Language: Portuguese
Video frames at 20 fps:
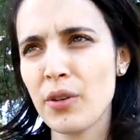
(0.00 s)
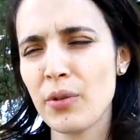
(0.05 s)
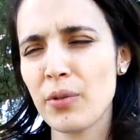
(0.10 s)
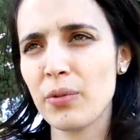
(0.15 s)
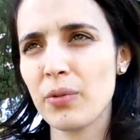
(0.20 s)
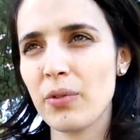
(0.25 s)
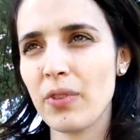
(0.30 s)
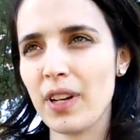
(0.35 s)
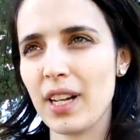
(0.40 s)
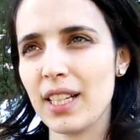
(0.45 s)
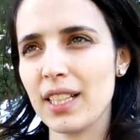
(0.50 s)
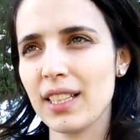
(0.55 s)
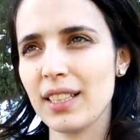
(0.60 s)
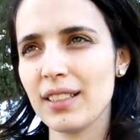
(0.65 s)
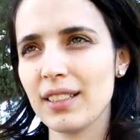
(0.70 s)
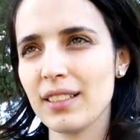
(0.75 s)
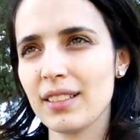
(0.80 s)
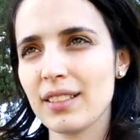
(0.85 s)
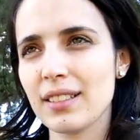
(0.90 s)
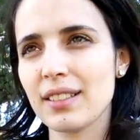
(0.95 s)

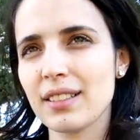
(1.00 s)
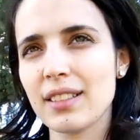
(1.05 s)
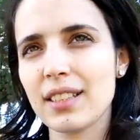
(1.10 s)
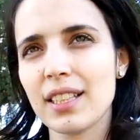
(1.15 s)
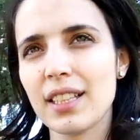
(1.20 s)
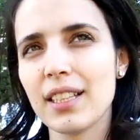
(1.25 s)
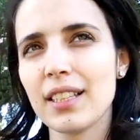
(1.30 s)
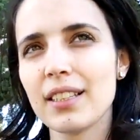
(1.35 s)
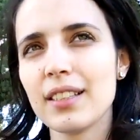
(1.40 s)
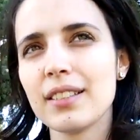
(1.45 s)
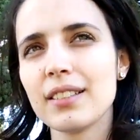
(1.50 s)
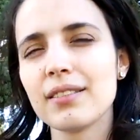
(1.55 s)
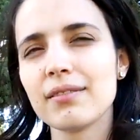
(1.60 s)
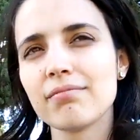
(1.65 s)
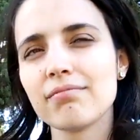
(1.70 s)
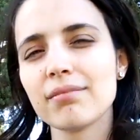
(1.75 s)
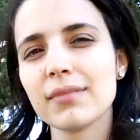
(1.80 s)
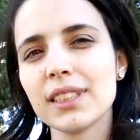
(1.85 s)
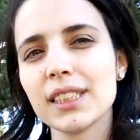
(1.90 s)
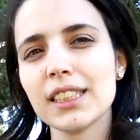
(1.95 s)
várias
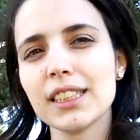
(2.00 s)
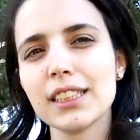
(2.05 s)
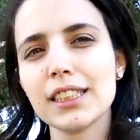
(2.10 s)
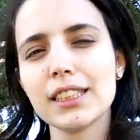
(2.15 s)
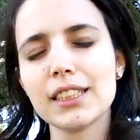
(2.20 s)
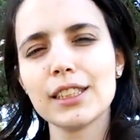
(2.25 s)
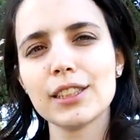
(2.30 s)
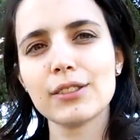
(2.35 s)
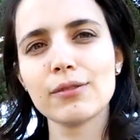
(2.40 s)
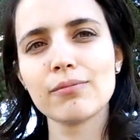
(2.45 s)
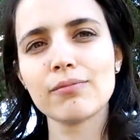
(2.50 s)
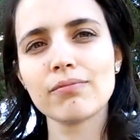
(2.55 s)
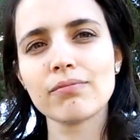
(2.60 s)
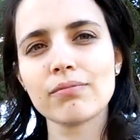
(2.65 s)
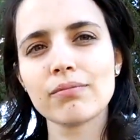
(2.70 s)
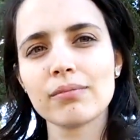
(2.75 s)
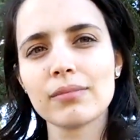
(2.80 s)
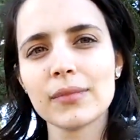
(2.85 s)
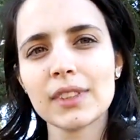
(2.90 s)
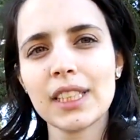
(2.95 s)
uh,
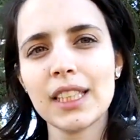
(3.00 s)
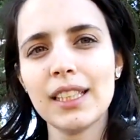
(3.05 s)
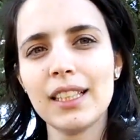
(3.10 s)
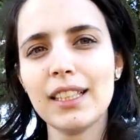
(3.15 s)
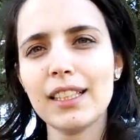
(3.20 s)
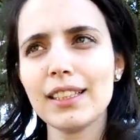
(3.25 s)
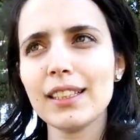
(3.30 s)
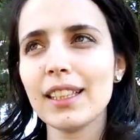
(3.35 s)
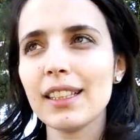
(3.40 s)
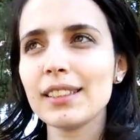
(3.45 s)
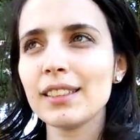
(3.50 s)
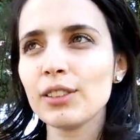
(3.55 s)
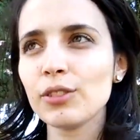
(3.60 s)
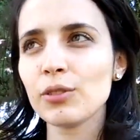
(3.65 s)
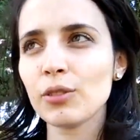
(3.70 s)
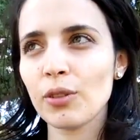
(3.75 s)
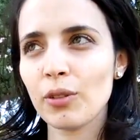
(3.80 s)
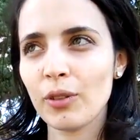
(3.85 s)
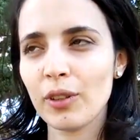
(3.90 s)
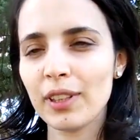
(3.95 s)

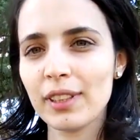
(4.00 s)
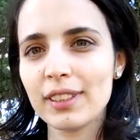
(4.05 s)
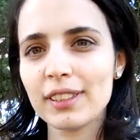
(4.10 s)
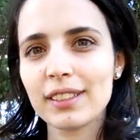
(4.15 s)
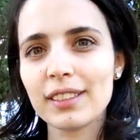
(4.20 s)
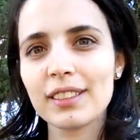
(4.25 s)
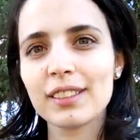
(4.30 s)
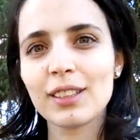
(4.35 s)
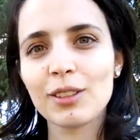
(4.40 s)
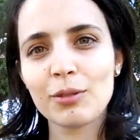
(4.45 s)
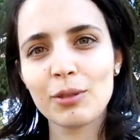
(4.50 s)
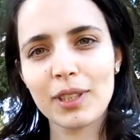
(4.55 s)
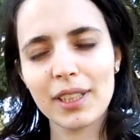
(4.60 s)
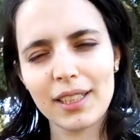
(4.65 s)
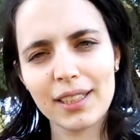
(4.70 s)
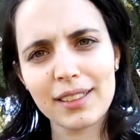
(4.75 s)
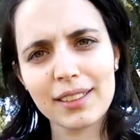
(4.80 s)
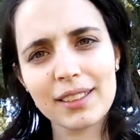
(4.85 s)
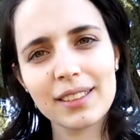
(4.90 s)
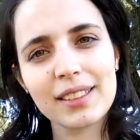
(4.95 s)
indecisões,
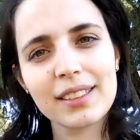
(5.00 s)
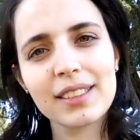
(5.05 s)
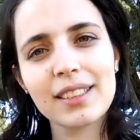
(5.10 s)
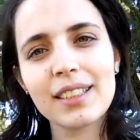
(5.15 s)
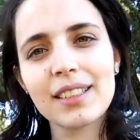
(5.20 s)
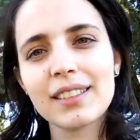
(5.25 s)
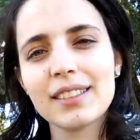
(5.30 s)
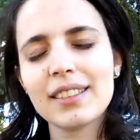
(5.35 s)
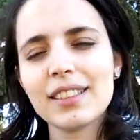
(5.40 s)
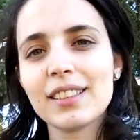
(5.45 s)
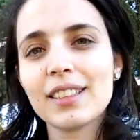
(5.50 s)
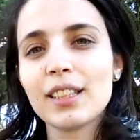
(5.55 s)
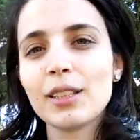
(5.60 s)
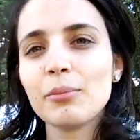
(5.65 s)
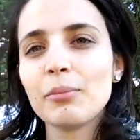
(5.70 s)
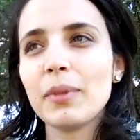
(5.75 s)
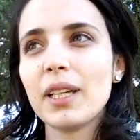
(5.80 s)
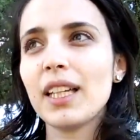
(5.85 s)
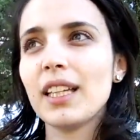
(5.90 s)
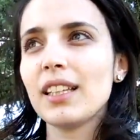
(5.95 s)
inseguranças e
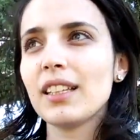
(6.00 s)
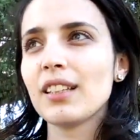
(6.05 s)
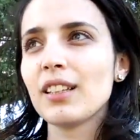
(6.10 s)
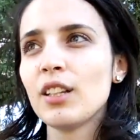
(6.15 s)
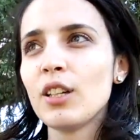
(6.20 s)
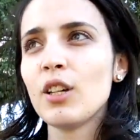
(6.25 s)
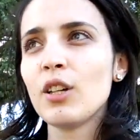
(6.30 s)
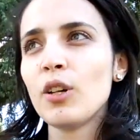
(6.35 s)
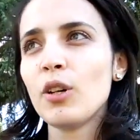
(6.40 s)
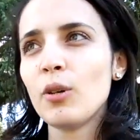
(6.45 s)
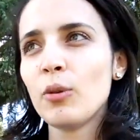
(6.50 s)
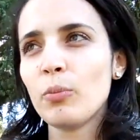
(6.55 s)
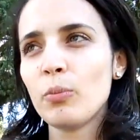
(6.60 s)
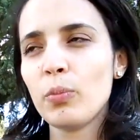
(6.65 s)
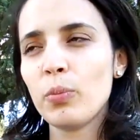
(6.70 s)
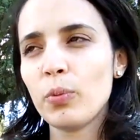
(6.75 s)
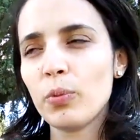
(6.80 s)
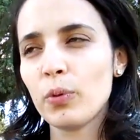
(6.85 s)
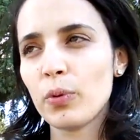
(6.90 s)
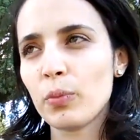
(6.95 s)
também
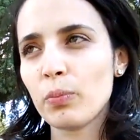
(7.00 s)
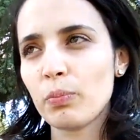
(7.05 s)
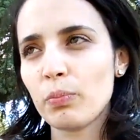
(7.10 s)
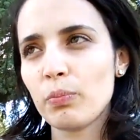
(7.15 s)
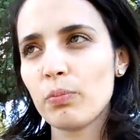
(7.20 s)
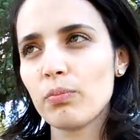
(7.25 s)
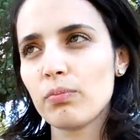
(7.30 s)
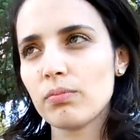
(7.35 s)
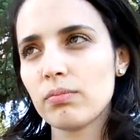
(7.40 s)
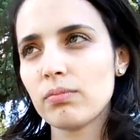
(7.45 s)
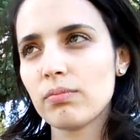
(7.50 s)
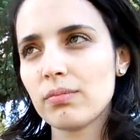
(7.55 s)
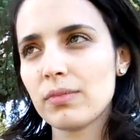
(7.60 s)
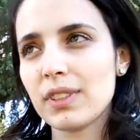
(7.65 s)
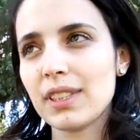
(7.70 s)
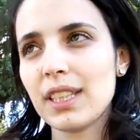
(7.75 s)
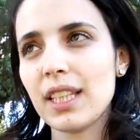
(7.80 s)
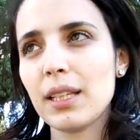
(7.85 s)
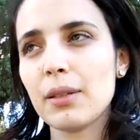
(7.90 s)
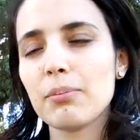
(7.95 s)
por
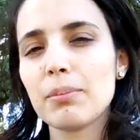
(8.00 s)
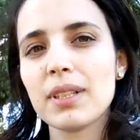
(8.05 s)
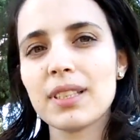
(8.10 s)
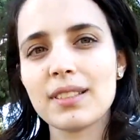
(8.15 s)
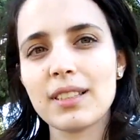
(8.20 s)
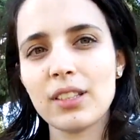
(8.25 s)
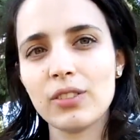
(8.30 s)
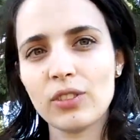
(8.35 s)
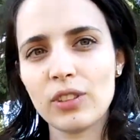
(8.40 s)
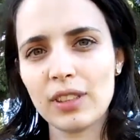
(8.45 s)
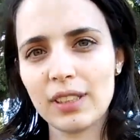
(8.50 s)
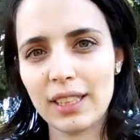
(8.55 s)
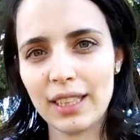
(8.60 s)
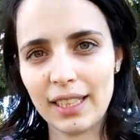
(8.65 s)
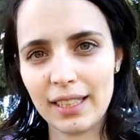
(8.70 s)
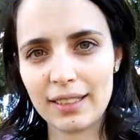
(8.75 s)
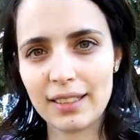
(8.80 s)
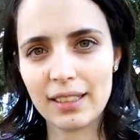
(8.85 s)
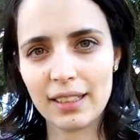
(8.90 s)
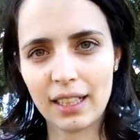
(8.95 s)
ter bastante
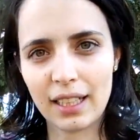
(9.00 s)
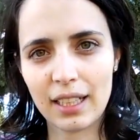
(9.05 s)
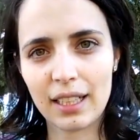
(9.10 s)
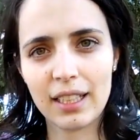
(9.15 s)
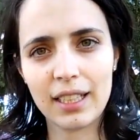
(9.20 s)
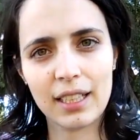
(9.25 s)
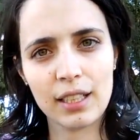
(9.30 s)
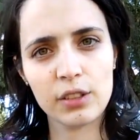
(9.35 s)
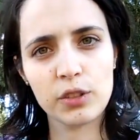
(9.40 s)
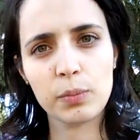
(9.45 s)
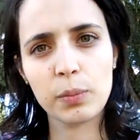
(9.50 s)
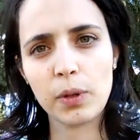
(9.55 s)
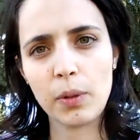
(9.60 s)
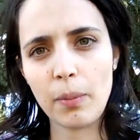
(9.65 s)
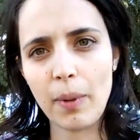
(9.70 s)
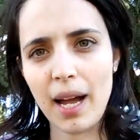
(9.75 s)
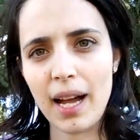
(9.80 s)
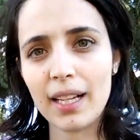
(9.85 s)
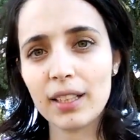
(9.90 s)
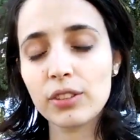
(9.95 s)
interesse na carreira
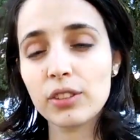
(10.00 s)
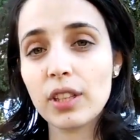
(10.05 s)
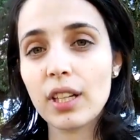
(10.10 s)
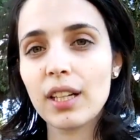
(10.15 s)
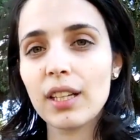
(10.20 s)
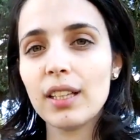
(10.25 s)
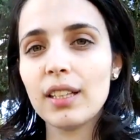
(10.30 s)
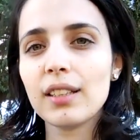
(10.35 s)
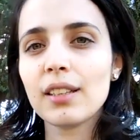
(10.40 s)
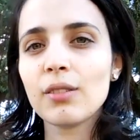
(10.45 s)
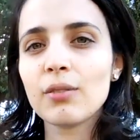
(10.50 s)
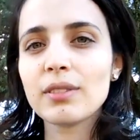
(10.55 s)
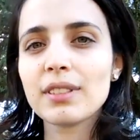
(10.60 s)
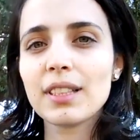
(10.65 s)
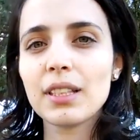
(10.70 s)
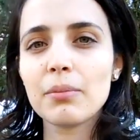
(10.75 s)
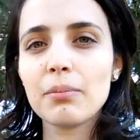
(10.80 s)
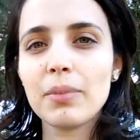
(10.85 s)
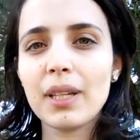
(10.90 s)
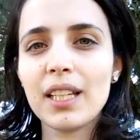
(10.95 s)
diplomática e não
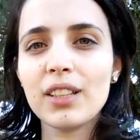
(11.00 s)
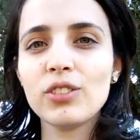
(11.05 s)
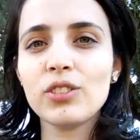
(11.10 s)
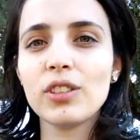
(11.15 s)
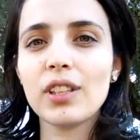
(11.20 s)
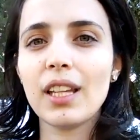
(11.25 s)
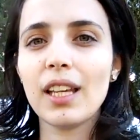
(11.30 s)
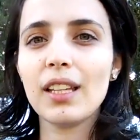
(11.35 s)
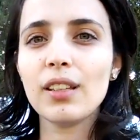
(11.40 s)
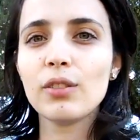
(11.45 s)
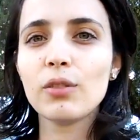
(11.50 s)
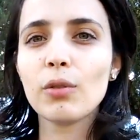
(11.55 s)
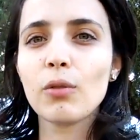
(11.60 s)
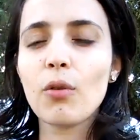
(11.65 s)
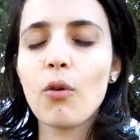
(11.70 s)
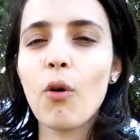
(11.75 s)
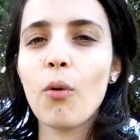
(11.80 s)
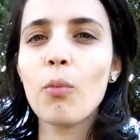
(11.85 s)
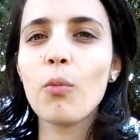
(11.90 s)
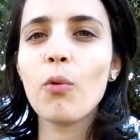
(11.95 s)
saber direito
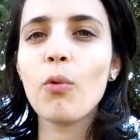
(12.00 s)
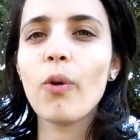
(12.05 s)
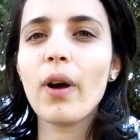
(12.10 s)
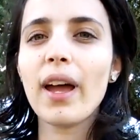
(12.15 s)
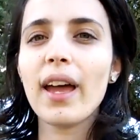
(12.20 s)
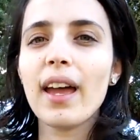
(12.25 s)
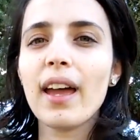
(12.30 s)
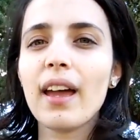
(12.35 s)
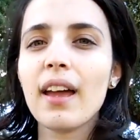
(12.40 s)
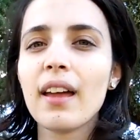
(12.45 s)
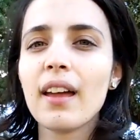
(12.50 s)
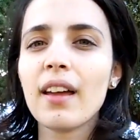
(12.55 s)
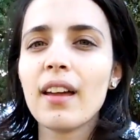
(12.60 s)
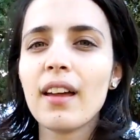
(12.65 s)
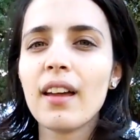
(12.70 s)
como é